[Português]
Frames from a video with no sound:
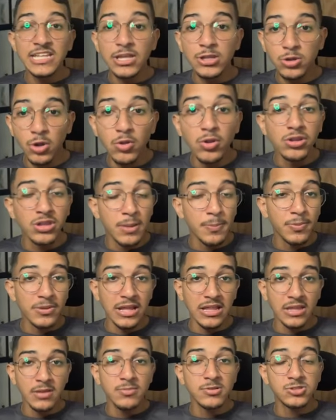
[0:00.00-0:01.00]
tem todo tipo
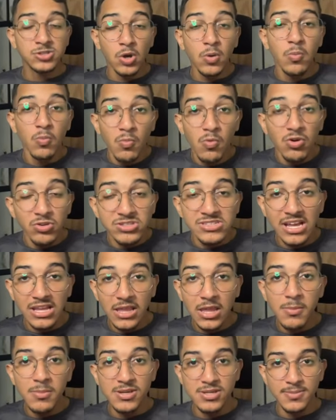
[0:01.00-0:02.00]
de anime, são muitos
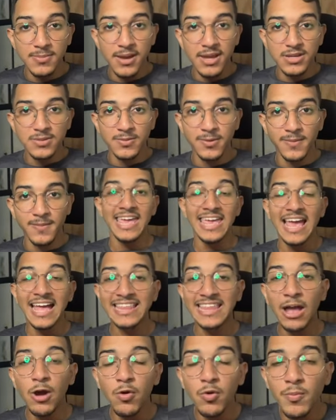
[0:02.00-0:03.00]
animes mesmo. E
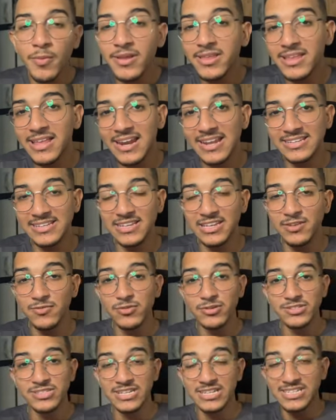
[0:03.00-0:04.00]
até algo muito interessante que
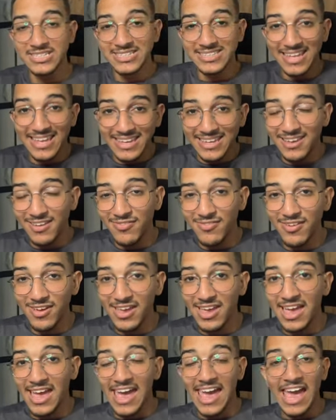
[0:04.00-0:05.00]
vocês têm que
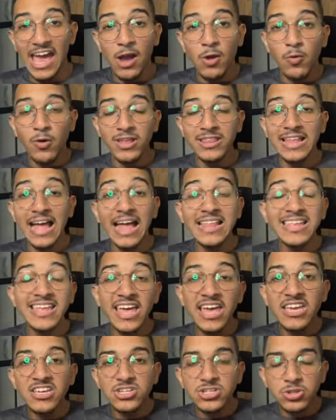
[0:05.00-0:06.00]
ver é a quantidade
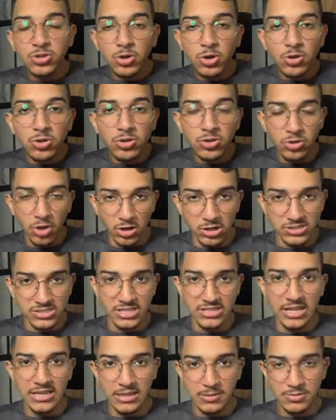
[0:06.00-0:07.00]

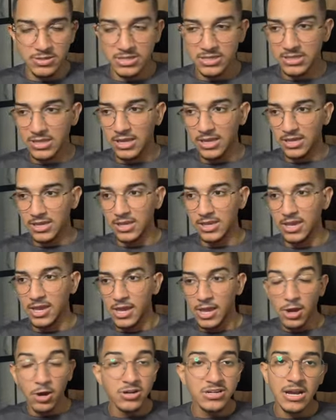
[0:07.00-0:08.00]
estrondosa de animes que tem aqui.
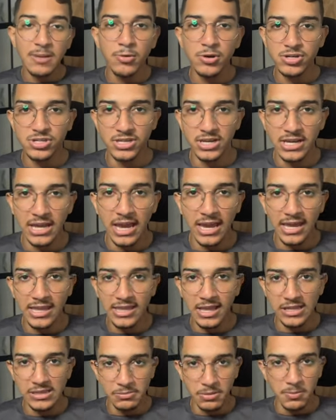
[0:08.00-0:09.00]
Eu já mostrei que aqui
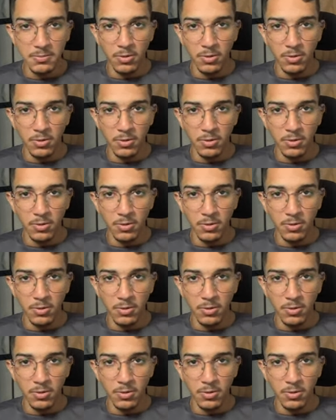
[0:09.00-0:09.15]
tem anime